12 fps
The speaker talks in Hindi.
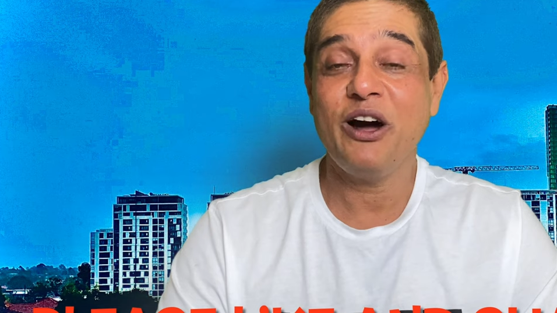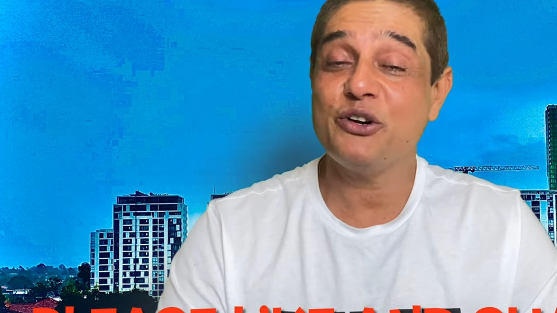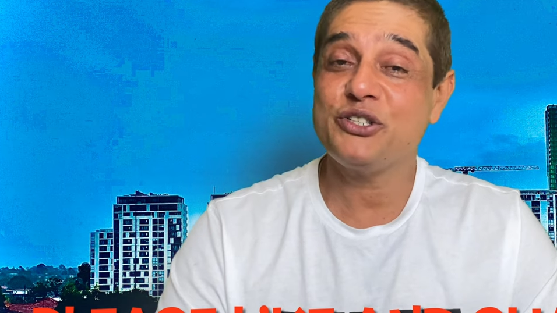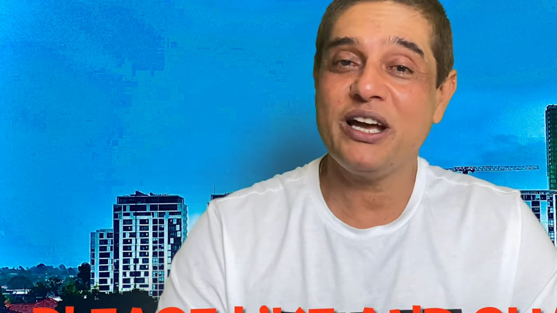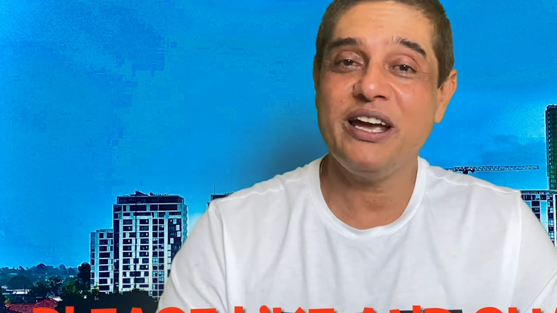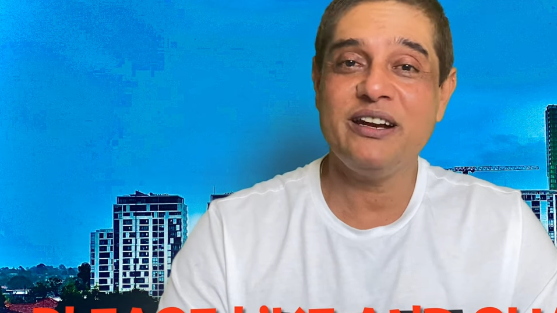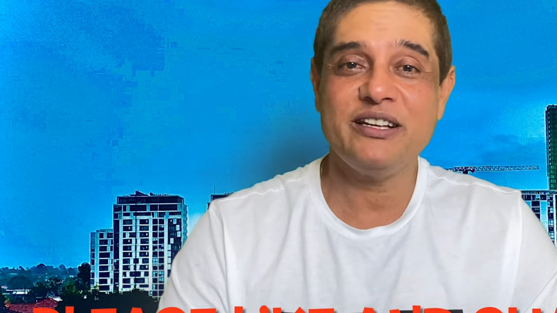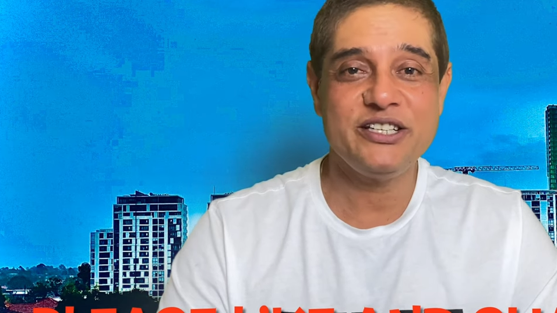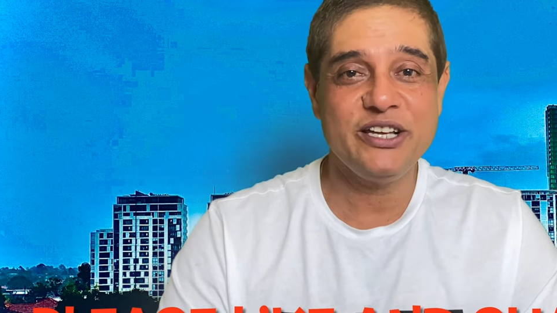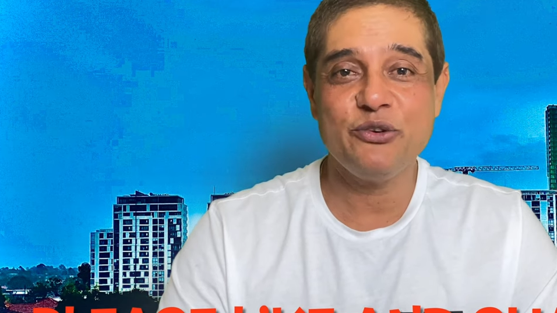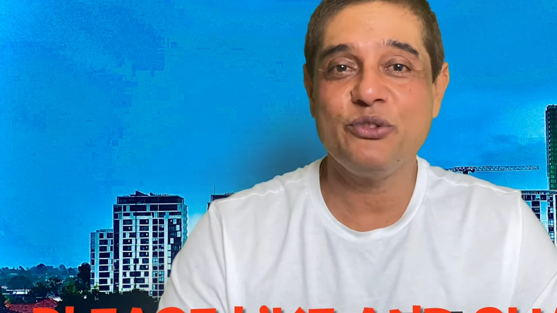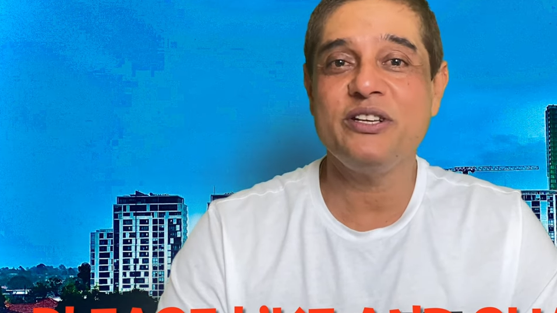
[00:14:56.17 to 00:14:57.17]
और चाहे
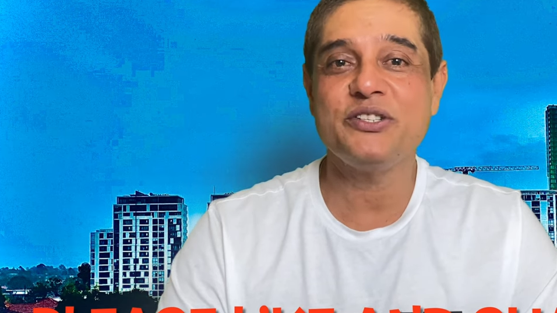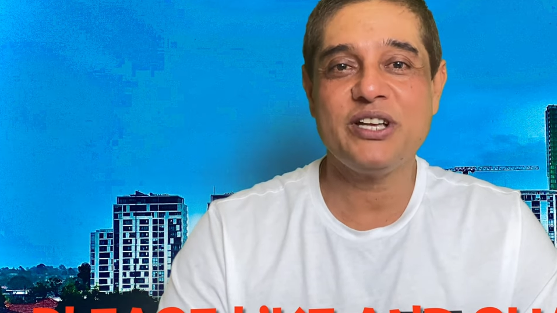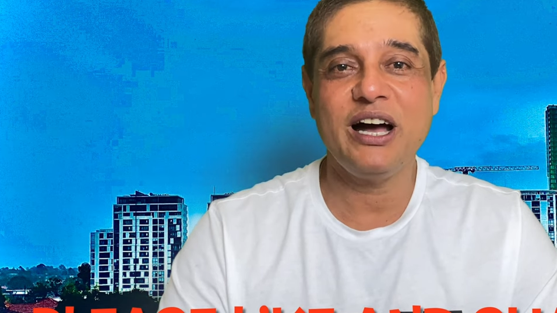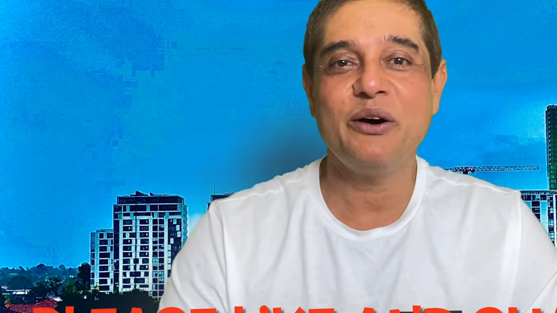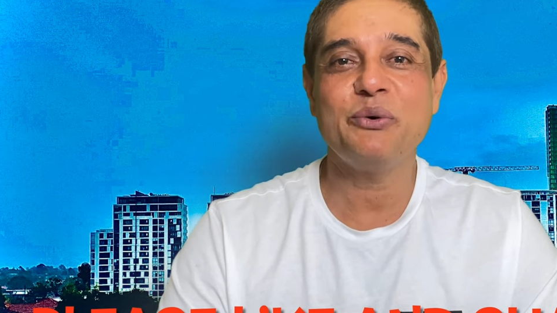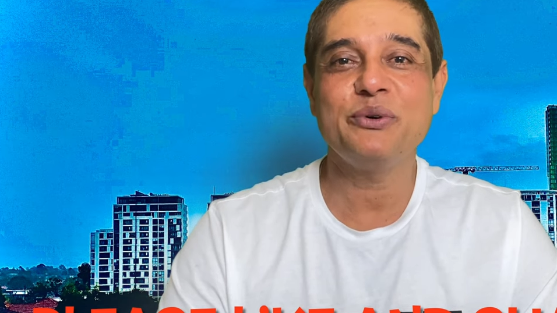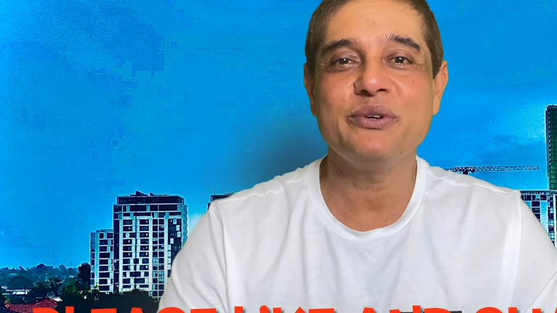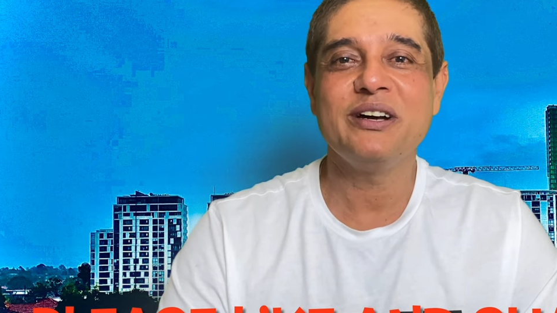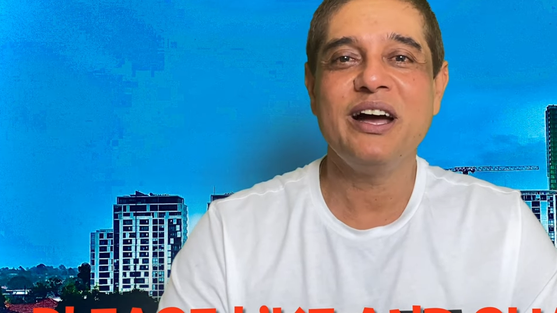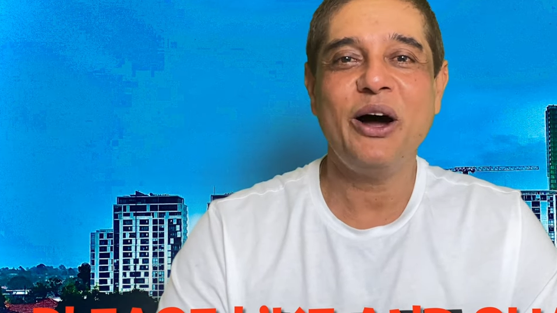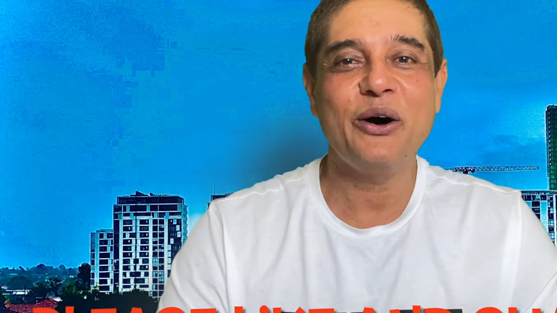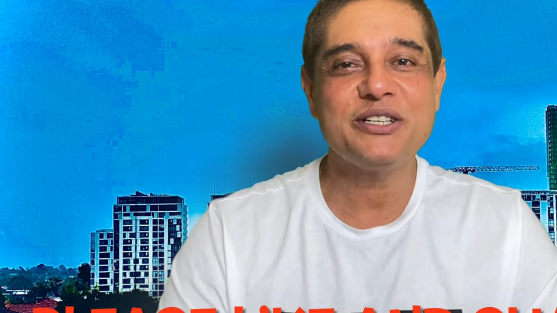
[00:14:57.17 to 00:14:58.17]
नसीरुद्दीन शाह हो
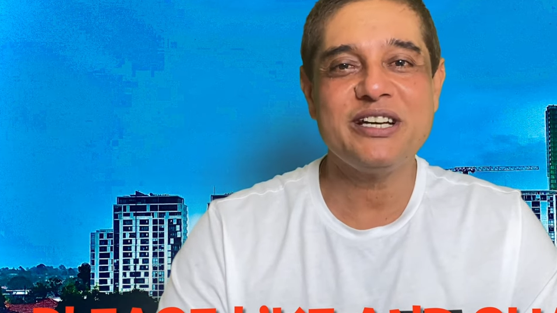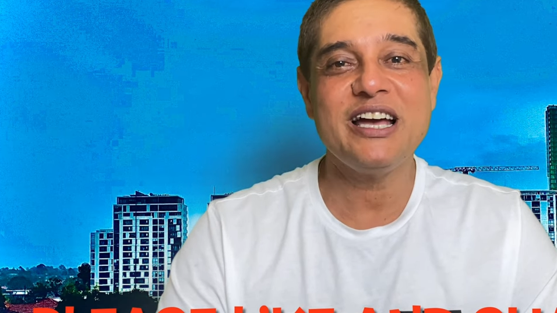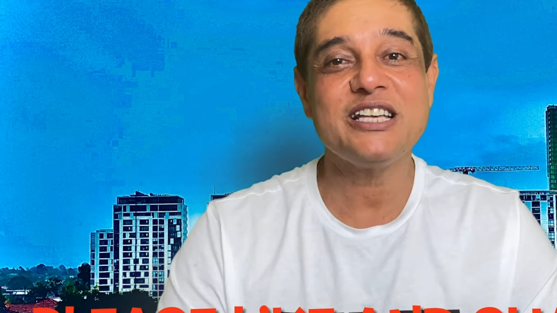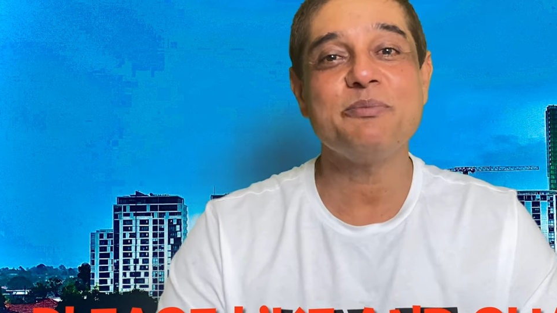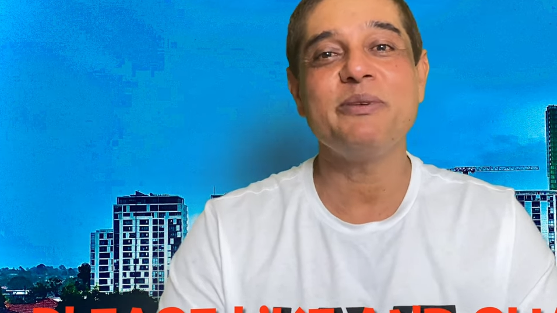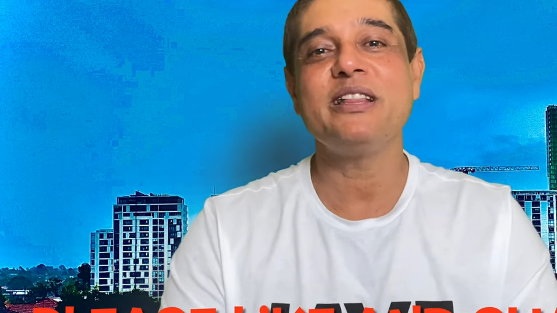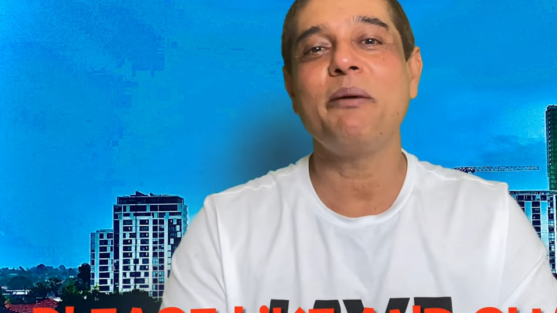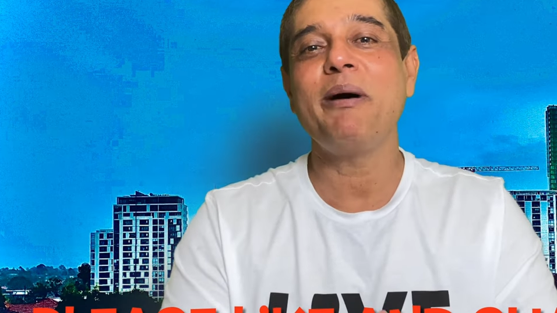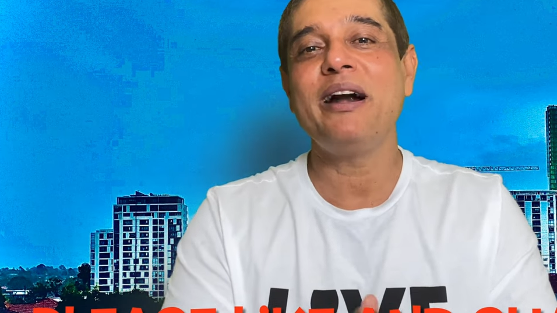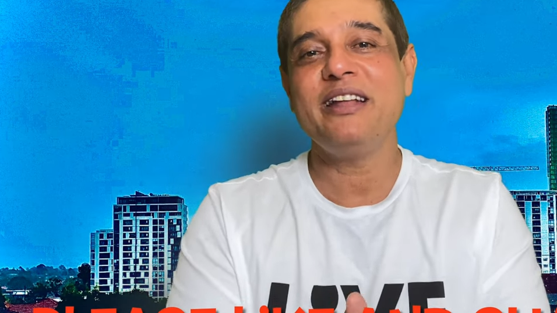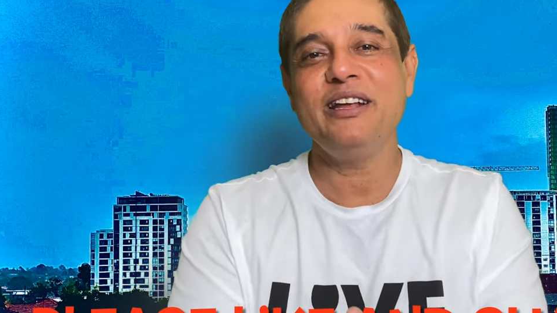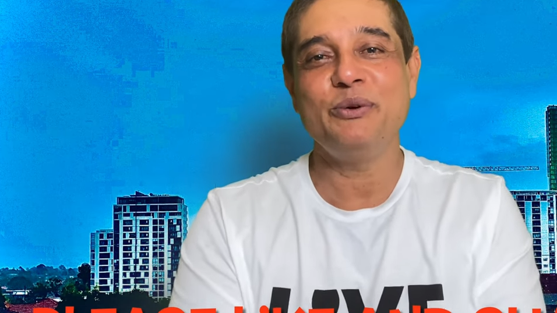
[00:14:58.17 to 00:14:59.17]
और चाहे स्मिता
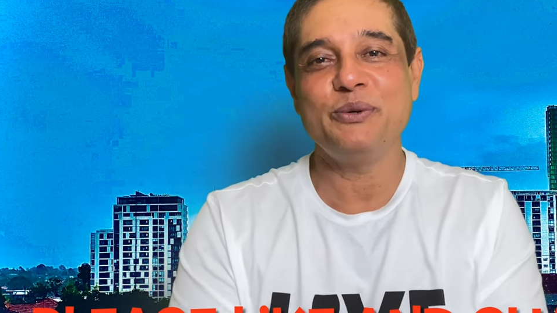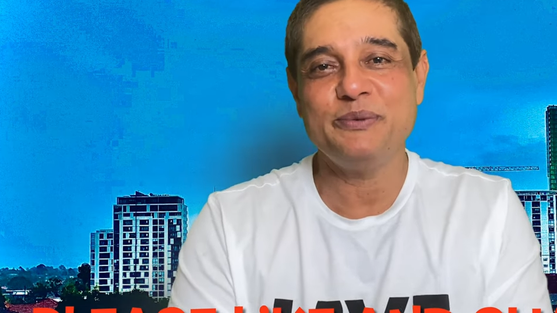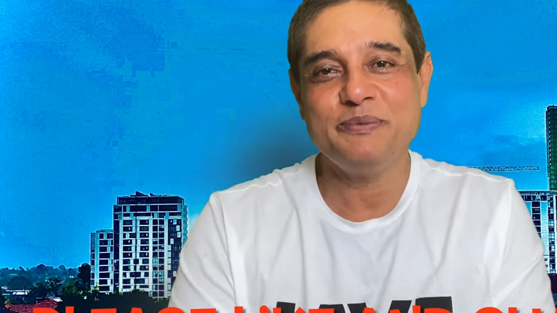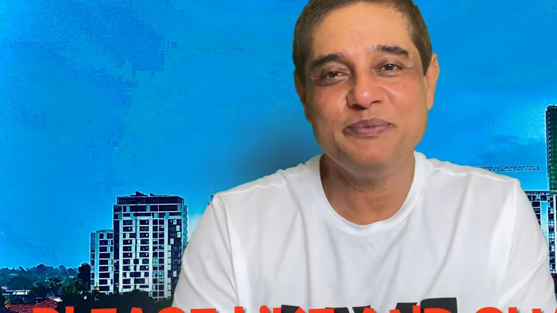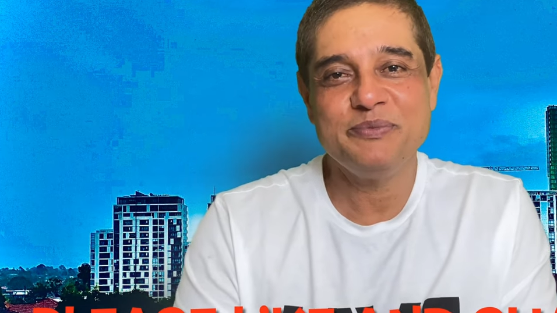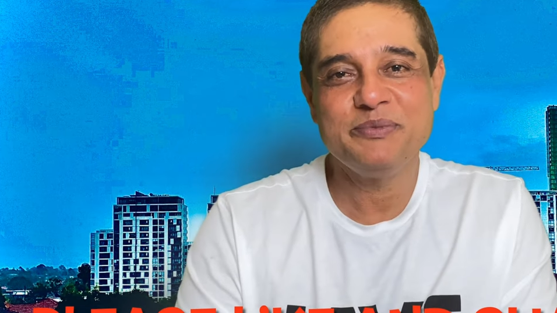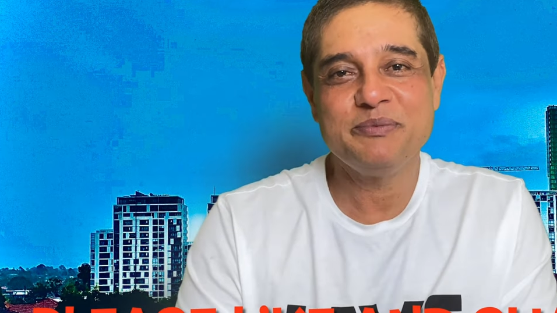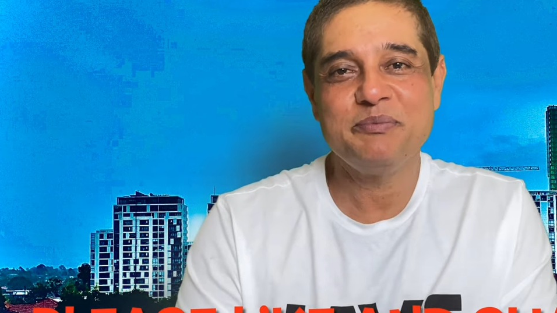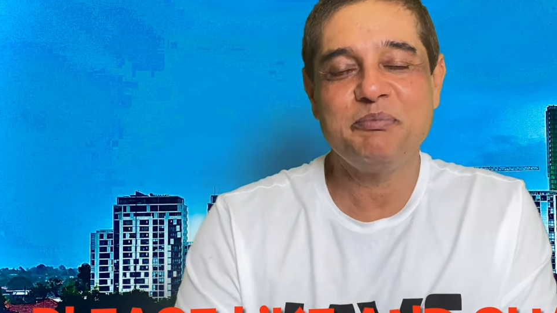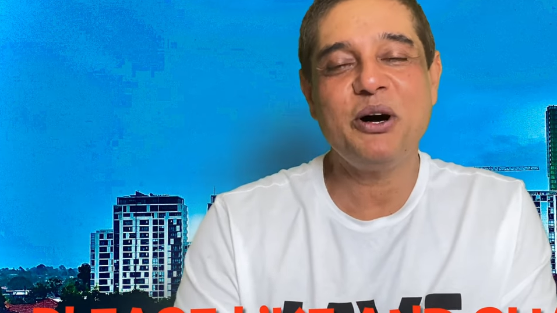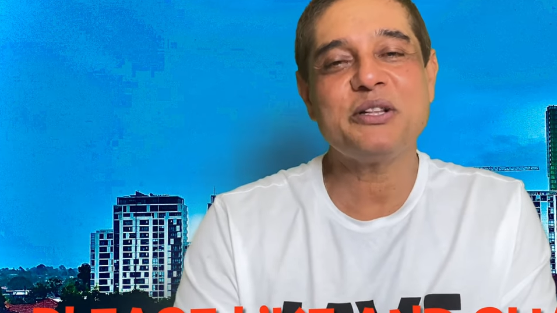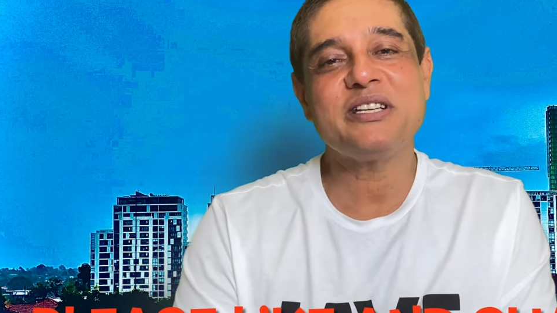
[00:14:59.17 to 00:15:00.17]
पाटिल हो
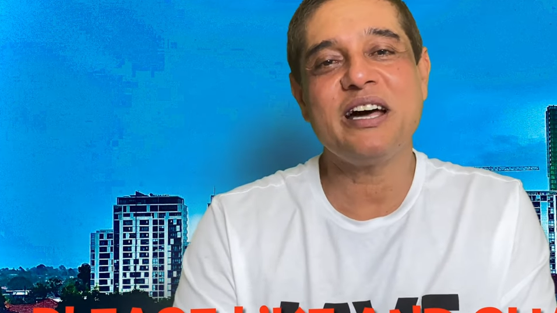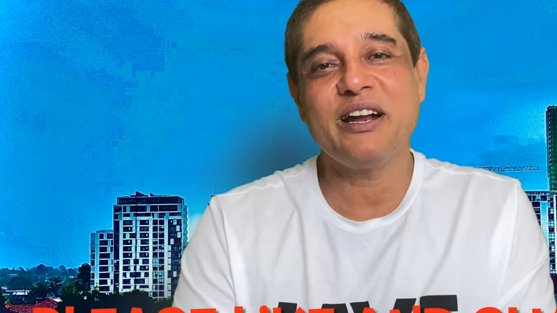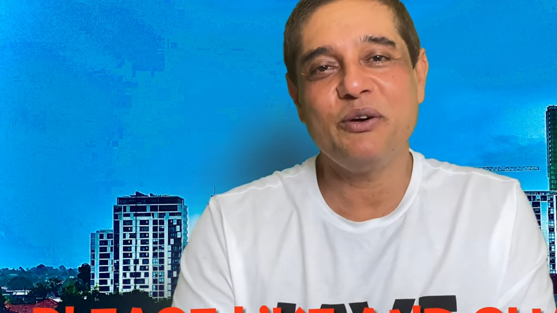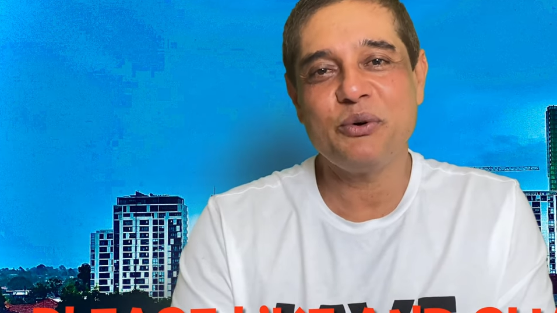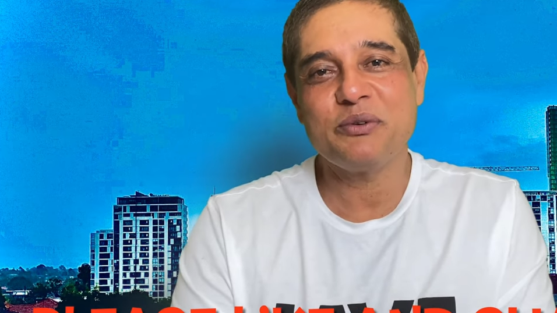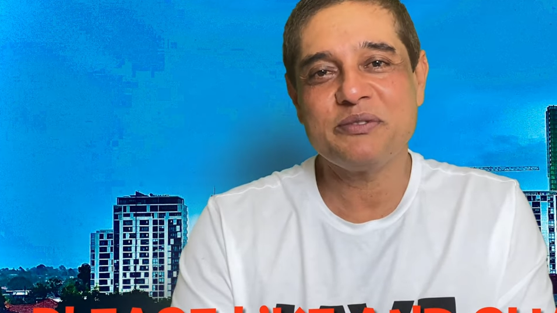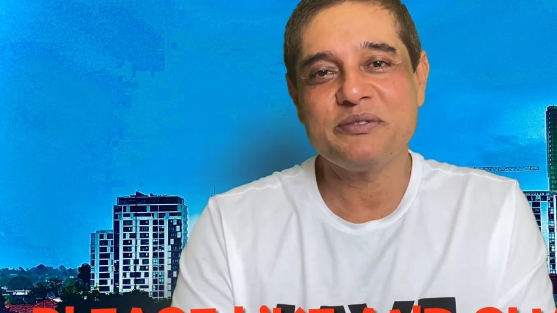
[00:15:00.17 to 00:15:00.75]
बहुत सारे लोग